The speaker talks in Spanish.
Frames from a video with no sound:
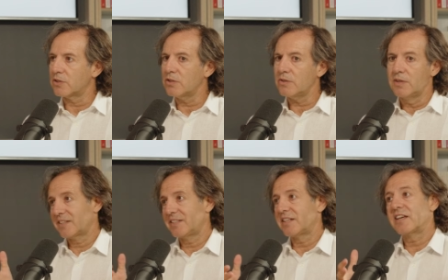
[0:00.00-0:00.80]
¿no?
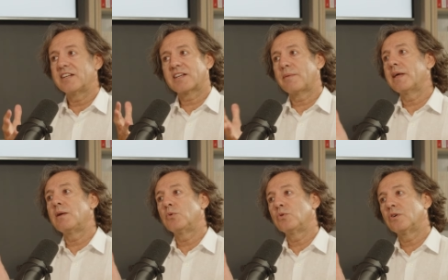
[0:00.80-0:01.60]
Si quieres cambiar
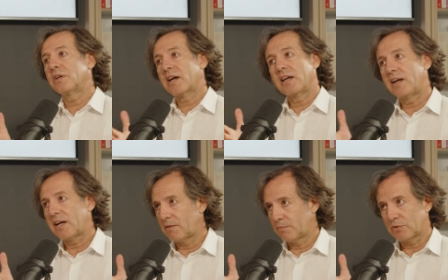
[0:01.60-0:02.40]
el mundo en
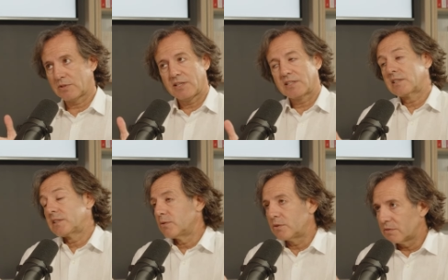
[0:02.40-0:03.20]
general, pues tienes que
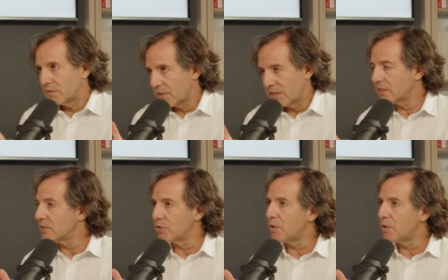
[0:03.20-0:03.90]
ser un, tienes que ser un